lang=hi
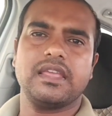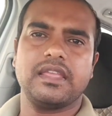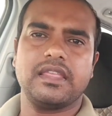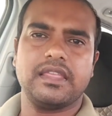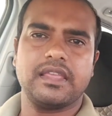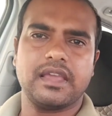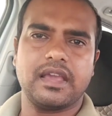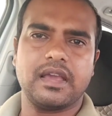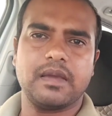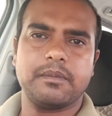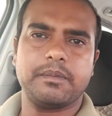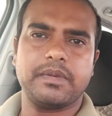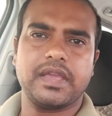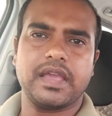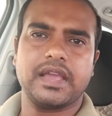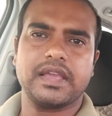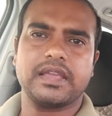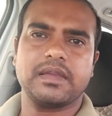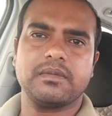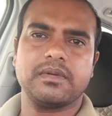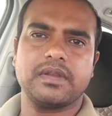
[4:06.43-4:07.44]
हैं यहाँ पे
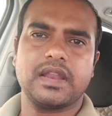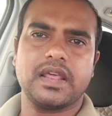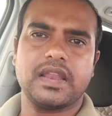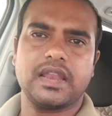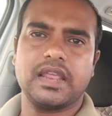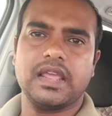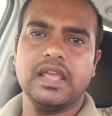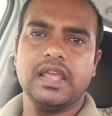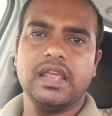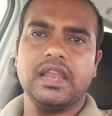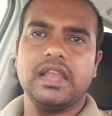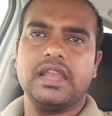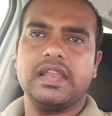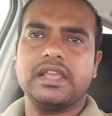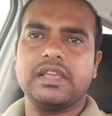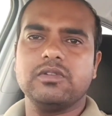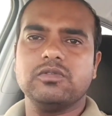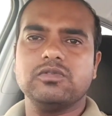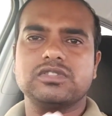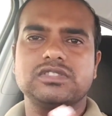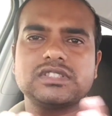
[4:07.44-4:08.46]
आके बना रहे हैं
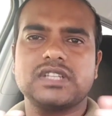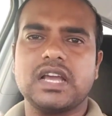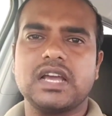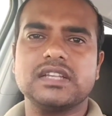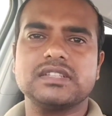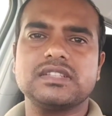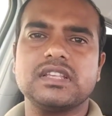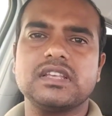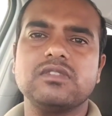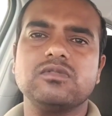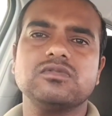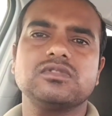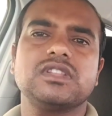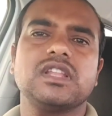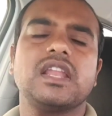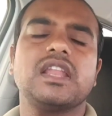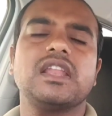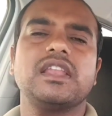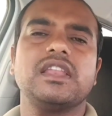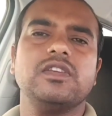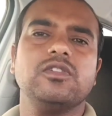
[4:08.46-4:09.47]
लेकिन उसका असर
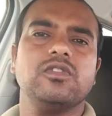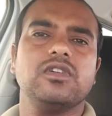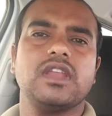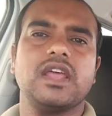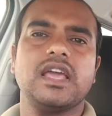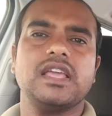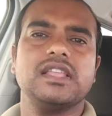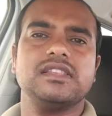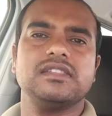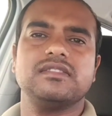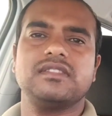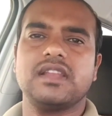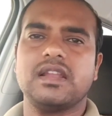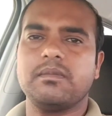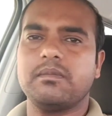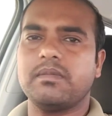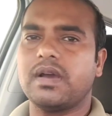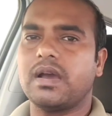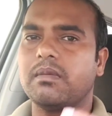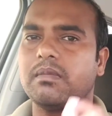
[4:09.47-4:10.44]
उतना नहीं हो रहा है जितना